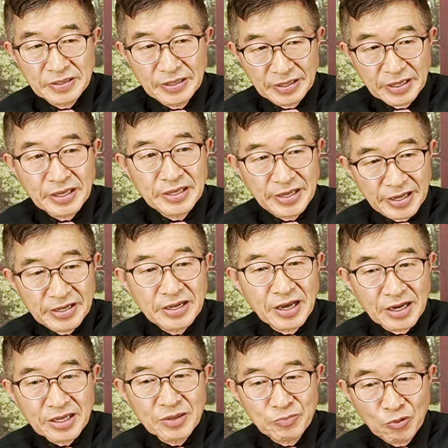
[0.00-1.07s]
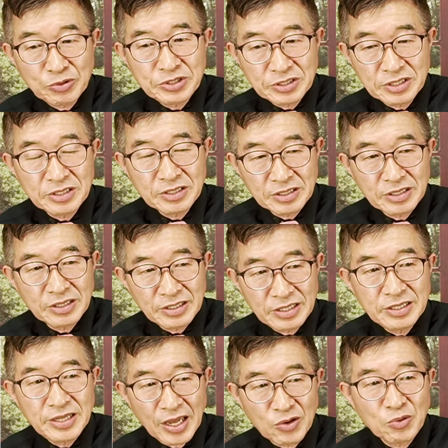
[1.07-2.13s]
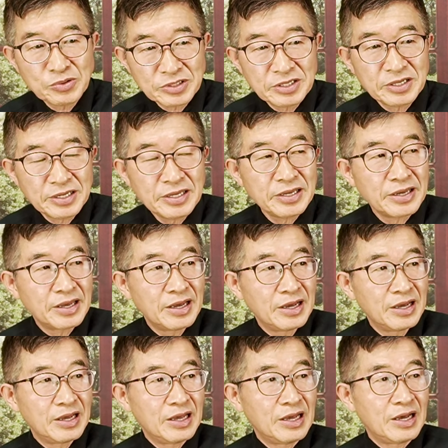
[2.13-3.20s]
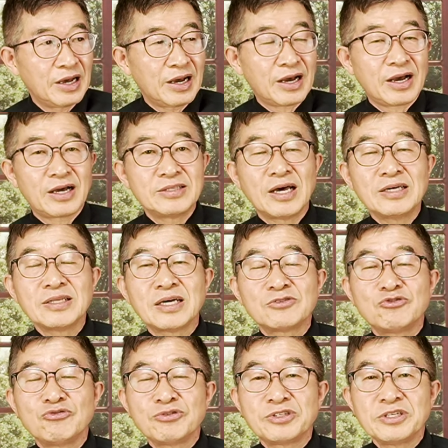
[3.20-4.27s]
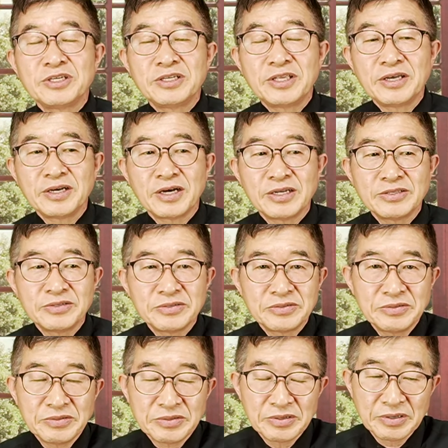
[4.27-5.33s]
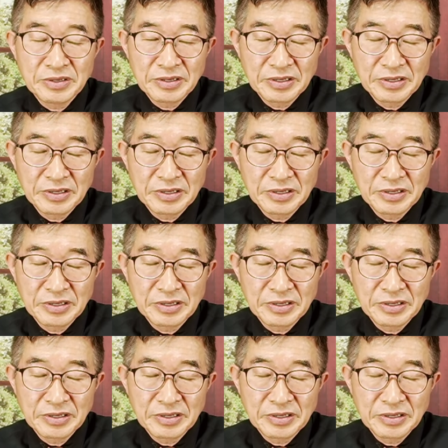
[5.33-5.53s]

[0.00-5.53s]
이렇게 예리하게 보신 이 내용들이 하나하나 축적이 돼 가지고